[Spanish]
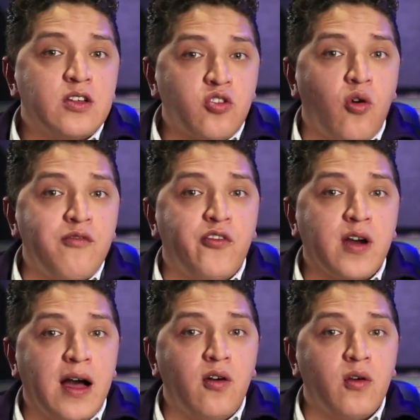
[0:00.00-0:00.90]
Todo
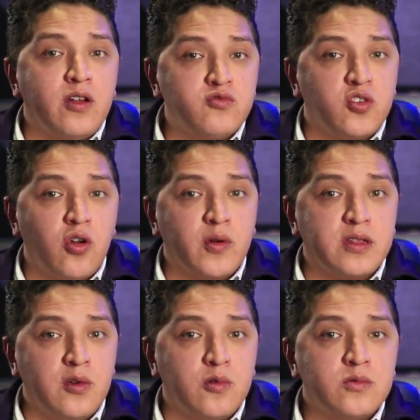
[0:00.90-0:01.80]
enfocado en un solo
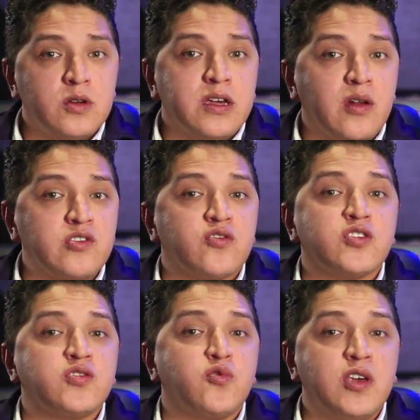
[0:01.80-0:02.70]
objetivo, que
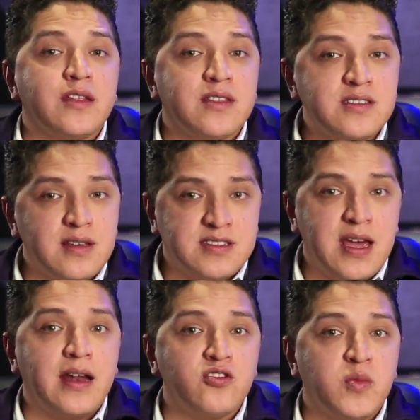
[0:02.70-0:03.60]
nuestros estudiantes
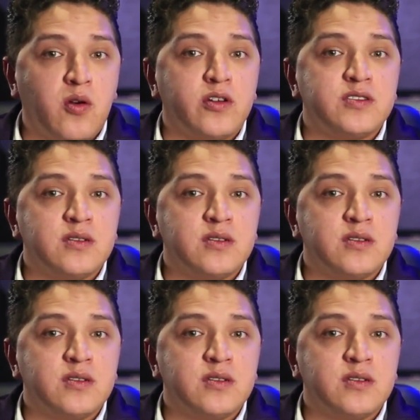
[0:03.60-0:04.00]
sean los mejores.